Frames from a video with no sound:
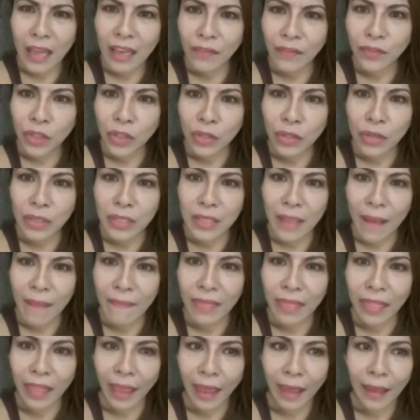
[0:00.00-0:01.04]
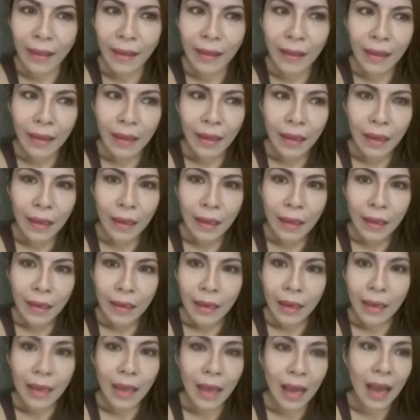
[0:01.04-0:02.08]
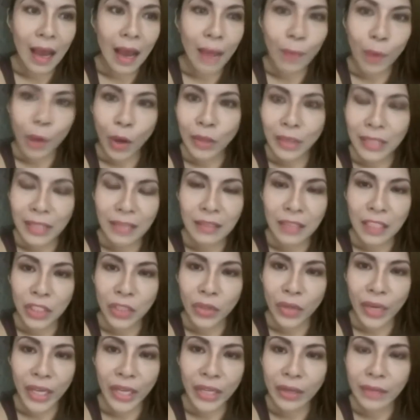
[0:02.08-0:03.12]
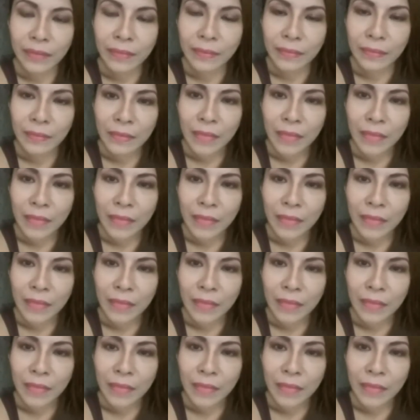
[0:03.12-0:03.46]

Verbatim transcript: I have to do something. Kaya nga po ako nandito ngayon.